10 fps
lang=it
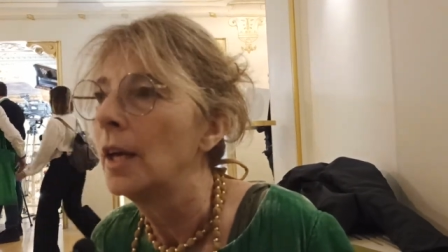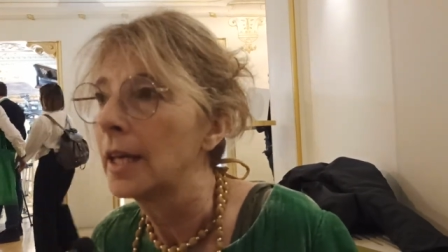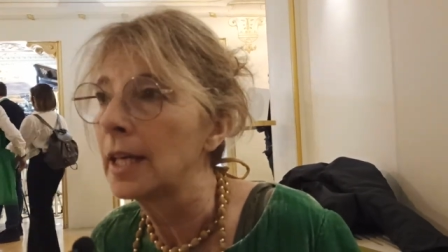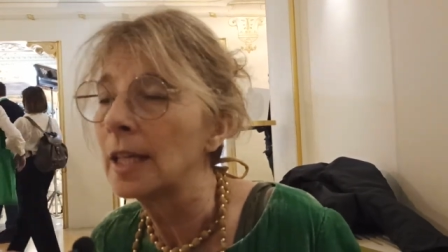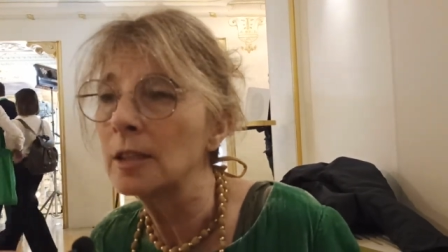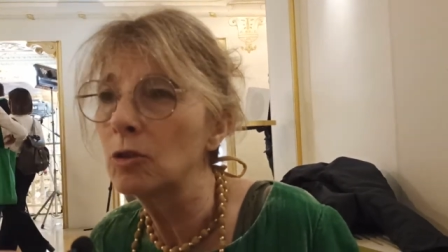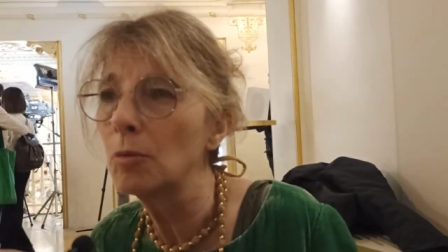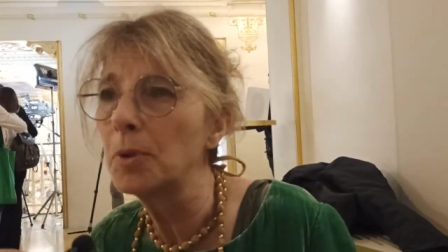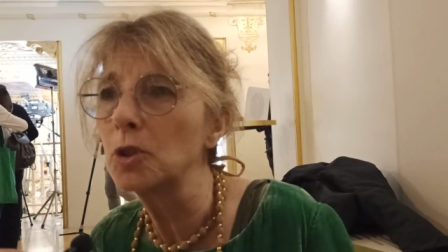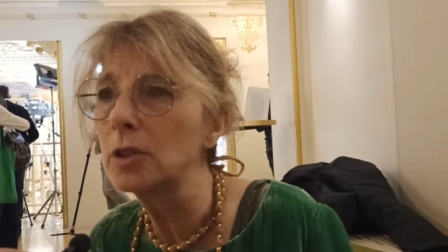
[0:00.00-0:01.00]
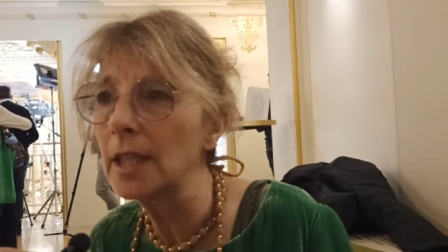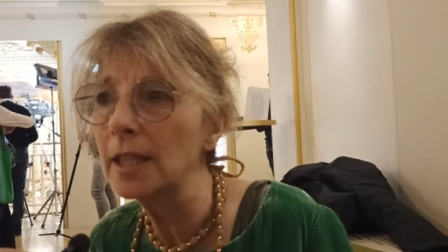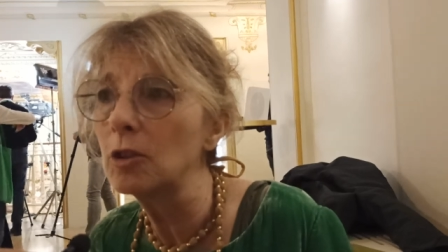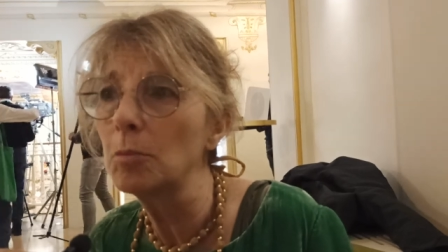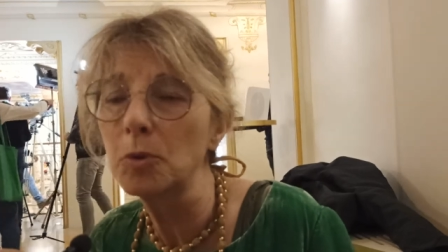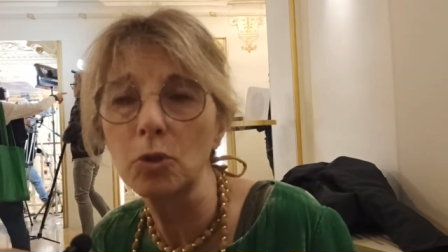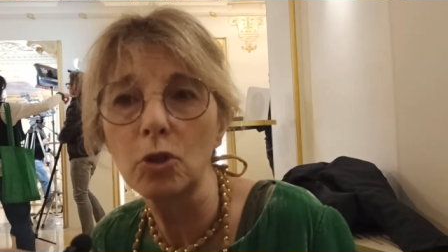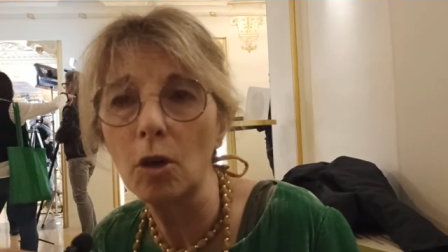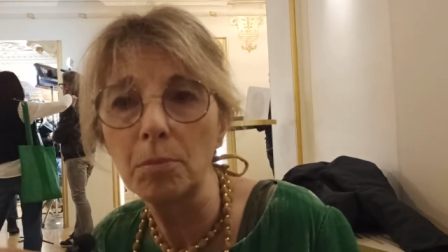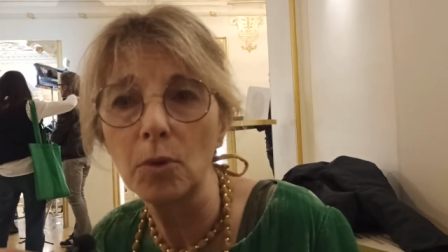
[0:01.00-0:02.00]
Renato Pozzetto
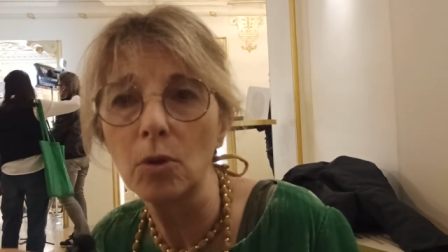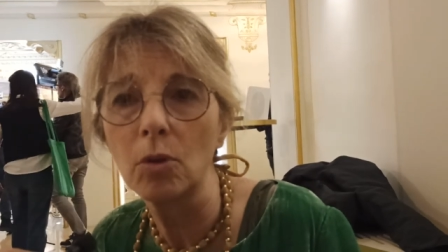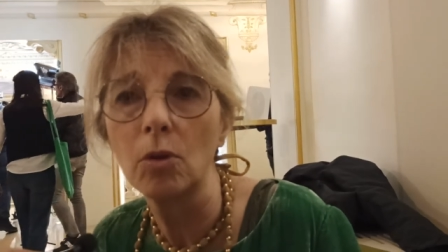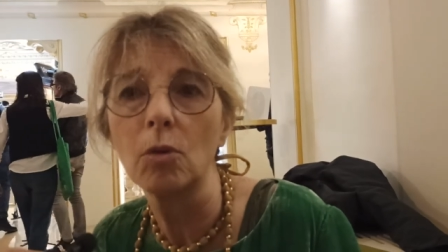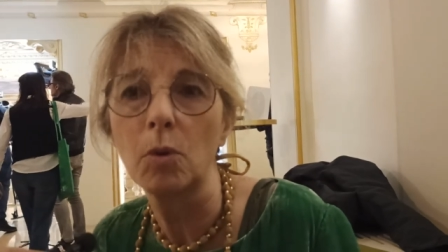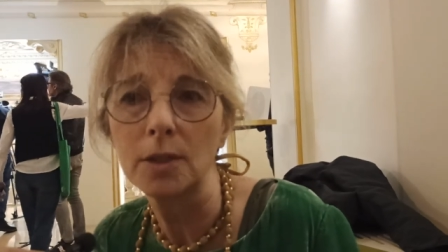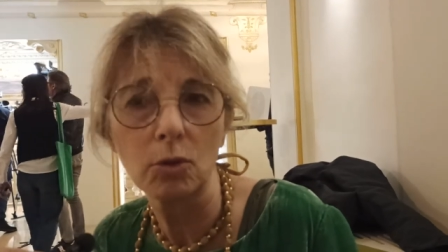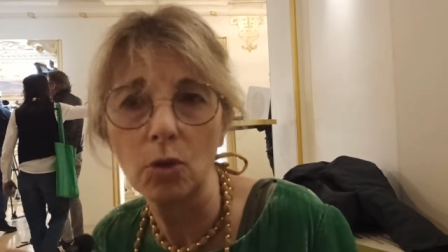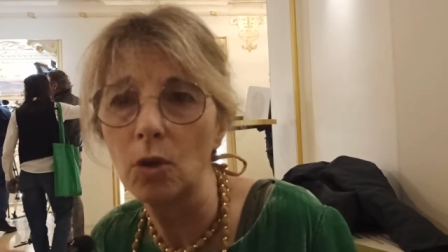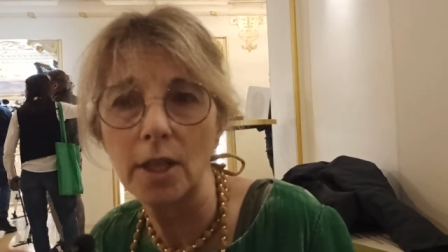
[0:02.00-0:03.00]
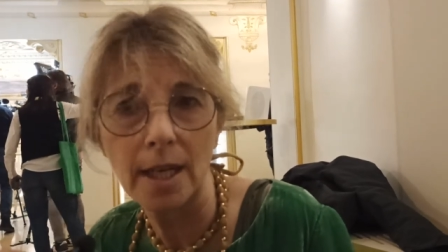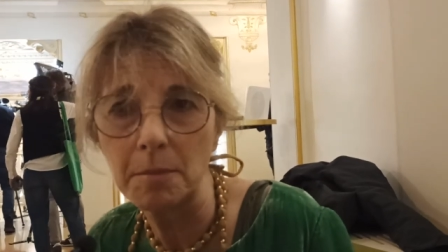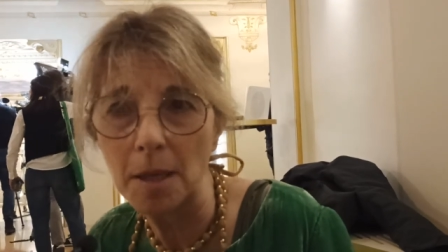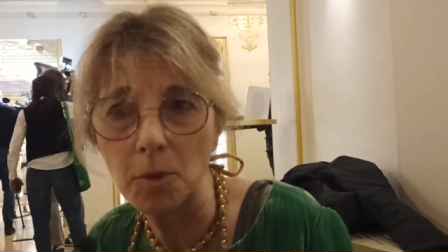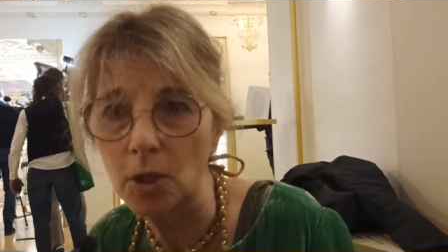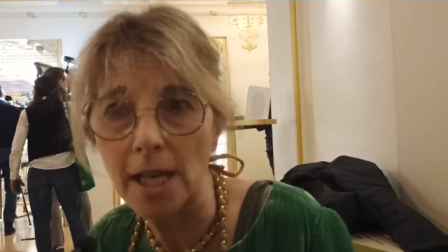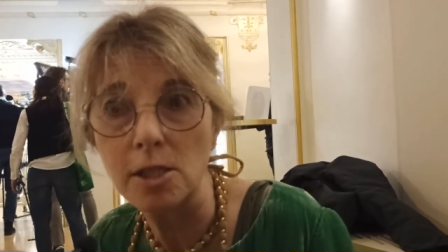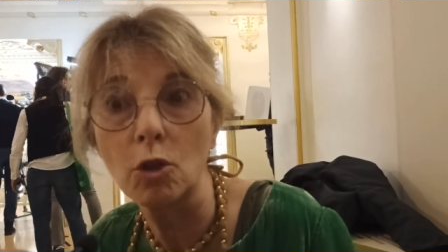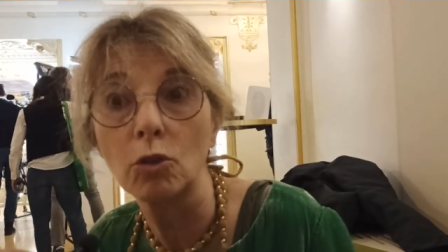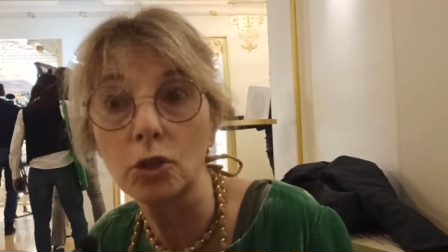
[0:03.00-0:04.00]
purtroppo quando gliel'abbiamo
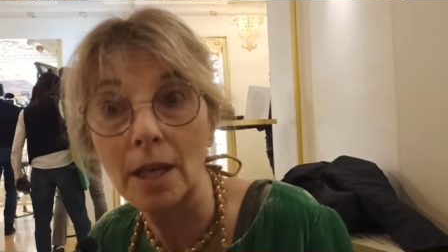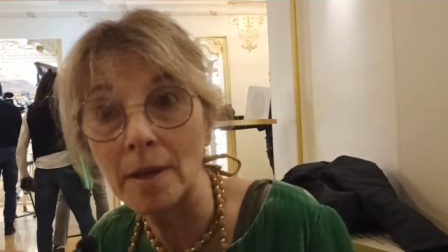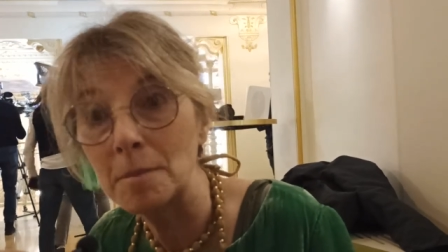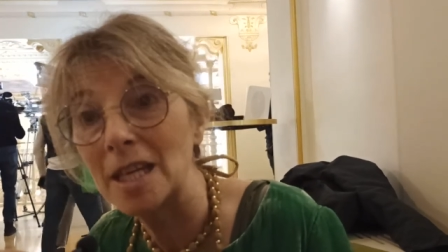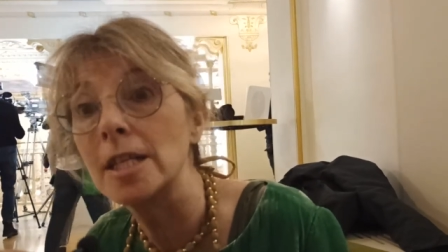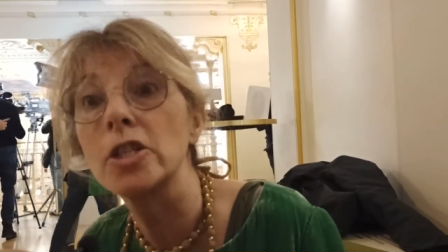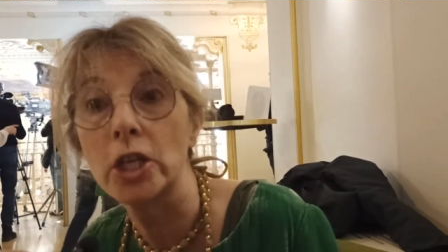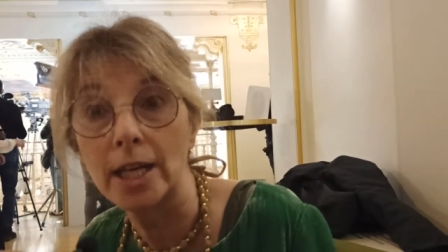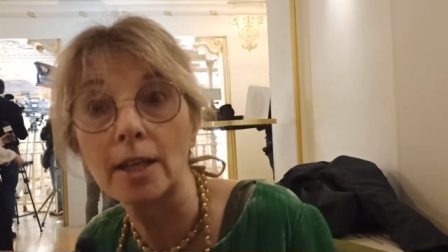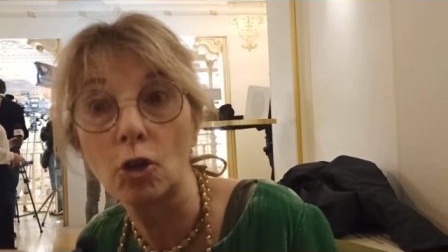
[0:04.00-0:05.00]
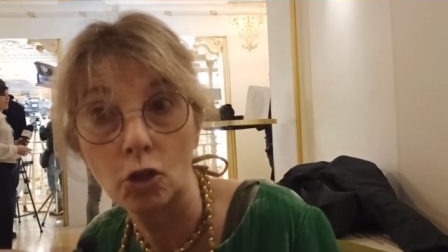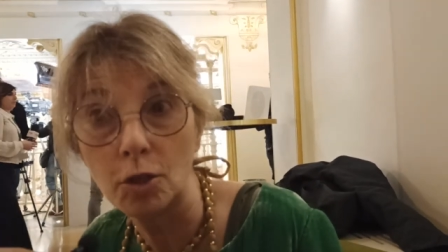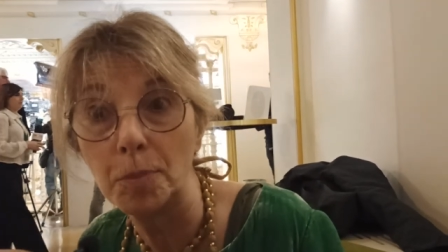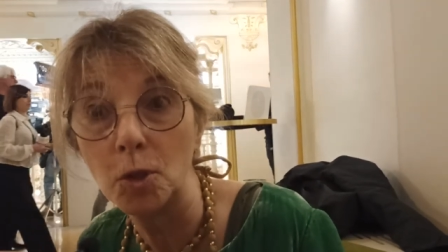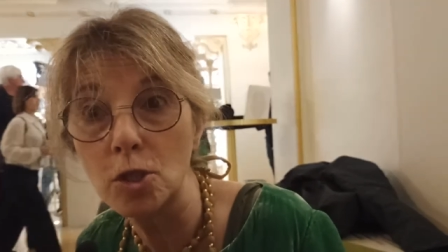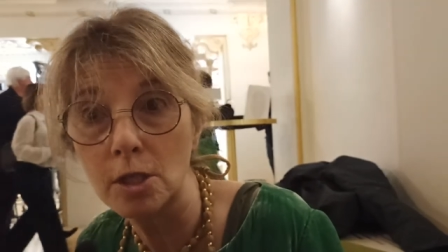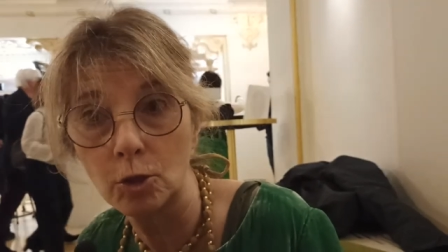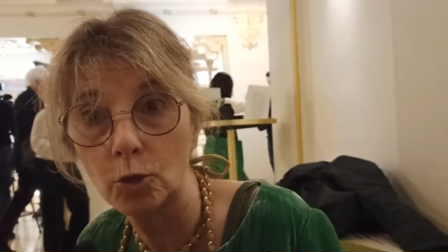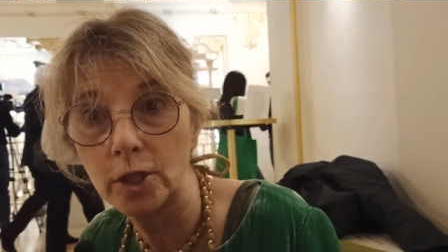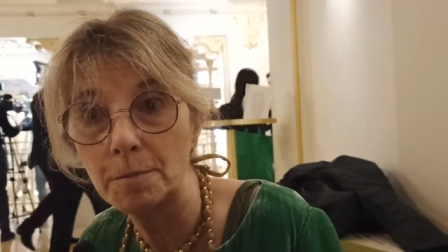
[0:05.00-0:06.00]
chiesto non stava bene, c'era Cocchi
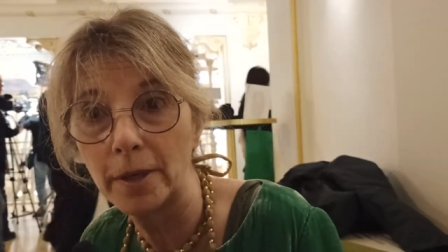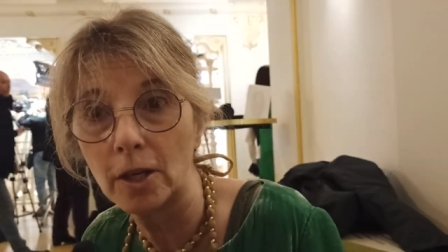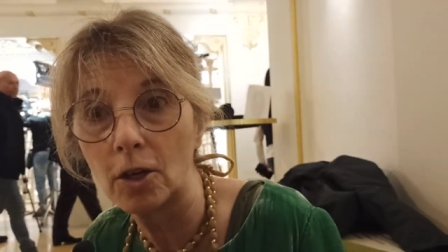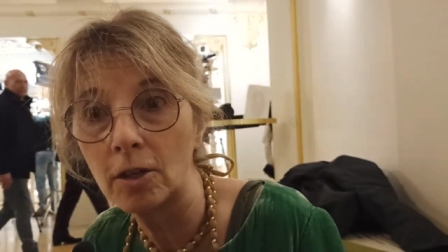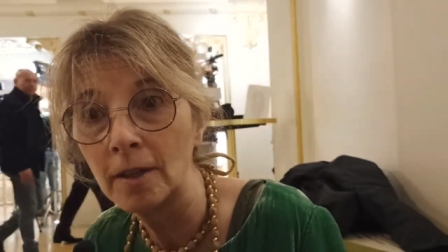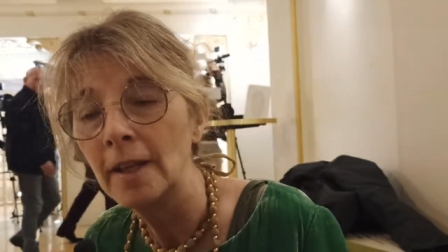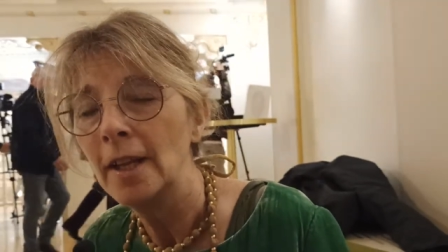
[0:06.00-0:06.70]
Ponzoni però